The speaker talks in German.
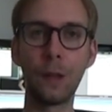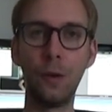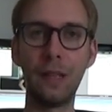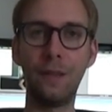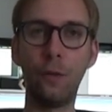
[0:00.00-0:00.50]

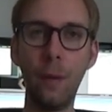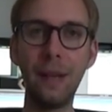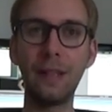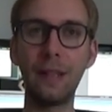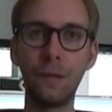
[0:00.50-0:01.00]
Und ich freue
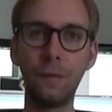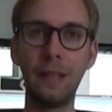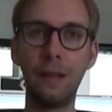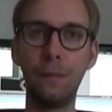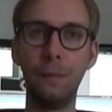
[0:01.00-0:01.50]
mich darauf,
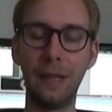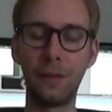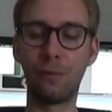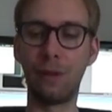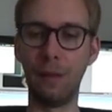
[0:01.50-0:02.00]
wieder mehr
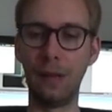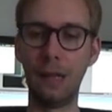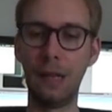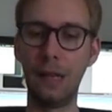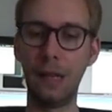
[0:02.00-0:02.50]
zu streamen.
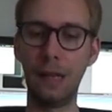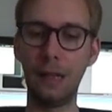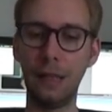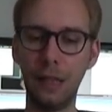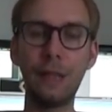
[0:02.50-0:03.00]

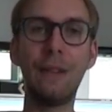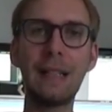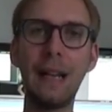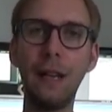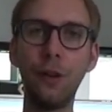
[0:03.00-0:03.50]
Ja, das war
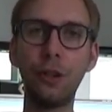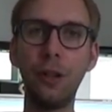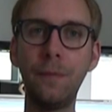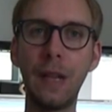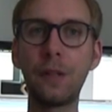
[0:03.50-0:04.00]
es eigentlich auch
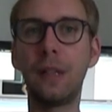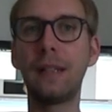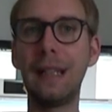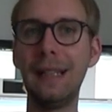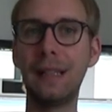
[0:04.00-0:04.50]
schon. Also
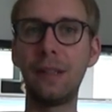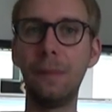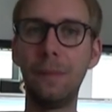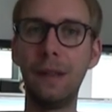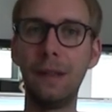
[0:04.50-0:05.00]
ihr seid jetzt
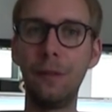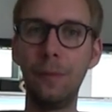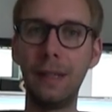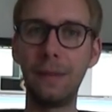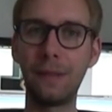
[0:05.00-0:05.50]
im, ähm,
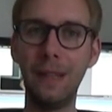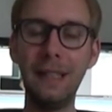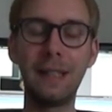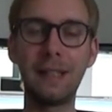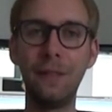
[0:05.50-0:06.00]
über das
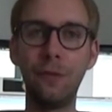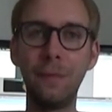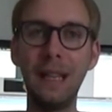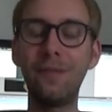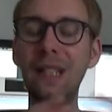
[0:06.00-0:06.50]
Wichtigste
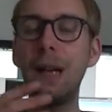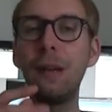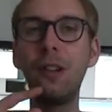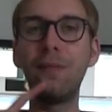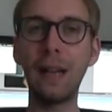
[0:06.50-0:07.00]
informiert. Wenn ihr
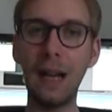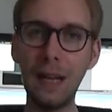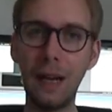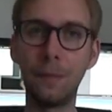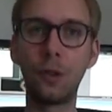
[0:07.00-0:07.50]
aber noch
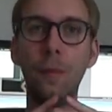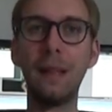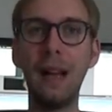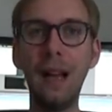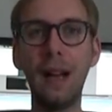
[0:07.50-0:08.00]
Fragen habt,
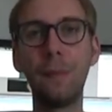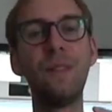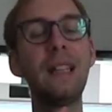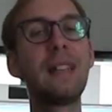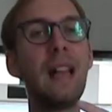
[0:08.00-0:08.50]
Kommentare habt,
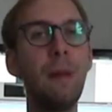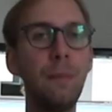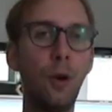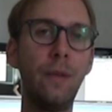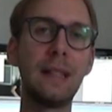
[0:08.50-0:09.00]
wenn ihr selber
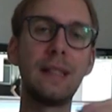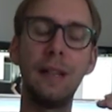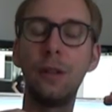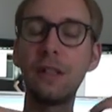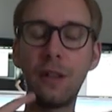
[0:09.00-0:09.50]
in Bovington
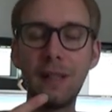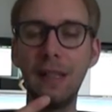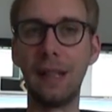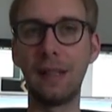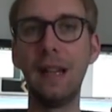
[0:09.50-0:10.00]
seid oder
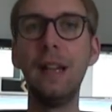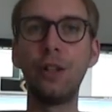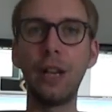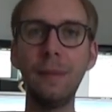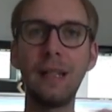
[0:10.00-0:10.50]
sonstiges,
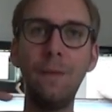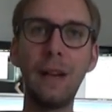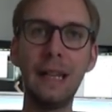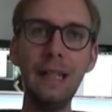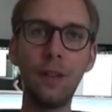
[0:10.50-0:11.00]
schreibt es
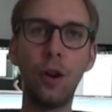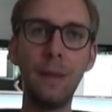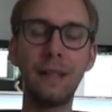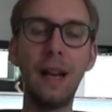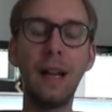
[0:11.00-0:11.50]
einfach in die
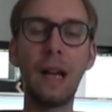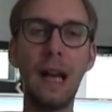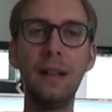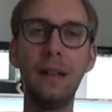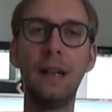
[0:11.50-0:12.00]
Kommentare
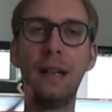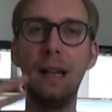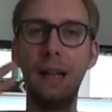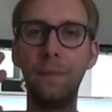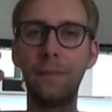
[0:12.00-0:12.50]
rein.
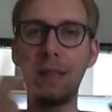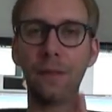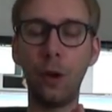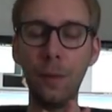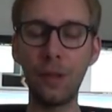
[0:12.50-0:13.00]
Ähm, da
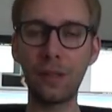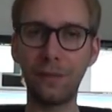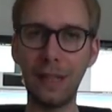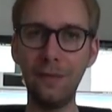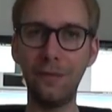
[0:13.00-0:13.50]
freuen wir uns
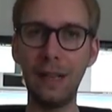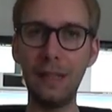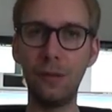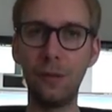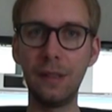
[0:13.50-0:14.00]
auf jeden
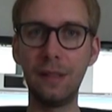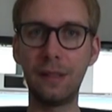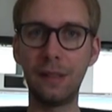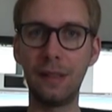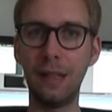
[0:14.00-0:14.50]
Fall
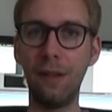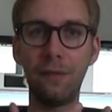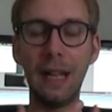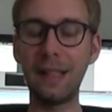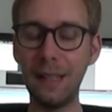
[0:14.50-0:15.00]
und ja,
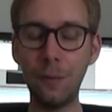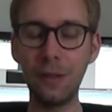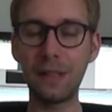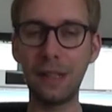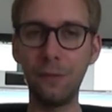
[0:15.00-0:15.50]
vielleicht sehen wir
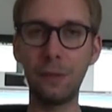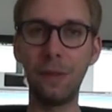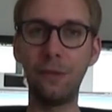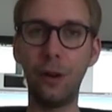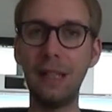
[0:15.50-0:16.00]
uns. Ich würde
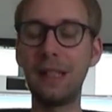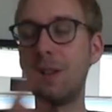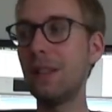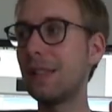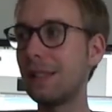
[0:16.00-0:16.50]
mich freuen.
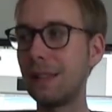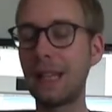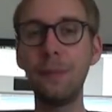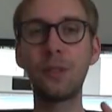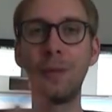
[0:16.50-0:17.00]
Ansonsten,
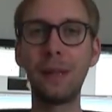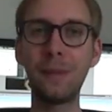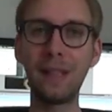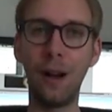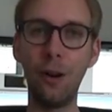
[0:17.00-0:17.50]
Gamescom
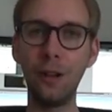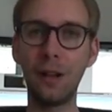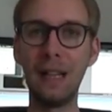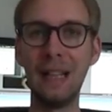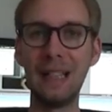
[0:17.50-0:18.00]
gibt es ja auch
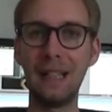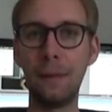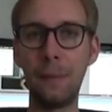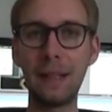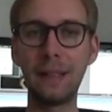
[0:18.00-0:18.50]
noch.
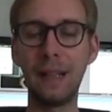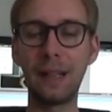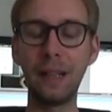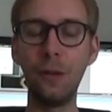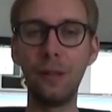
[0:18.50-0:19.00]
Da macht ja
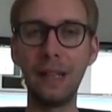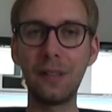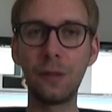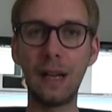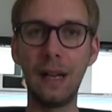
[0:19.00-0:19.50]
Rio und
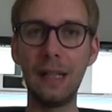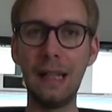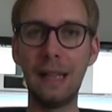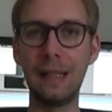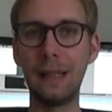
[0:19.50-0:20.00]
ich sogar
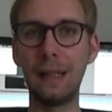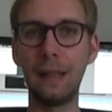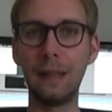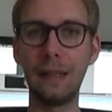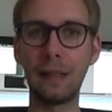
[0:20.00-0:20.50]
ein
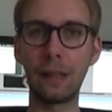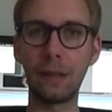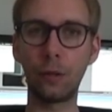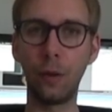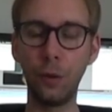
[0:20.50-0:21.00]
äh,
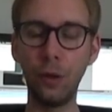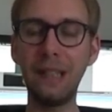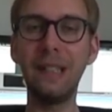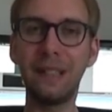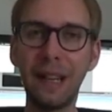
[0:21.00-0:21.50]

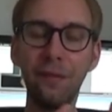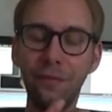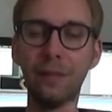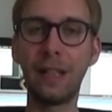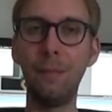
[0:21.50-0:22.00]

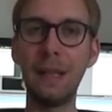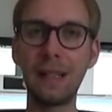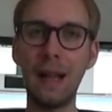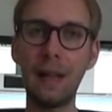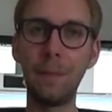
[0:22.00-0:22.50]
Community-Treffen, kann man
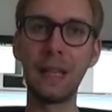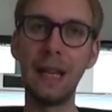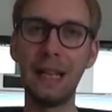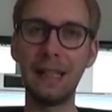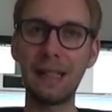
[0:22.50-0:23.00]
sagen.
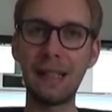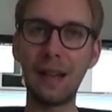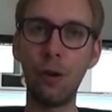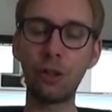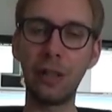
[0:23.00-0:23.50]
Das
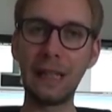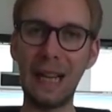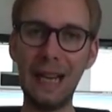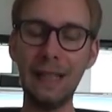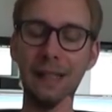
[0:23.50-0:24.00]
ist auch schon klar.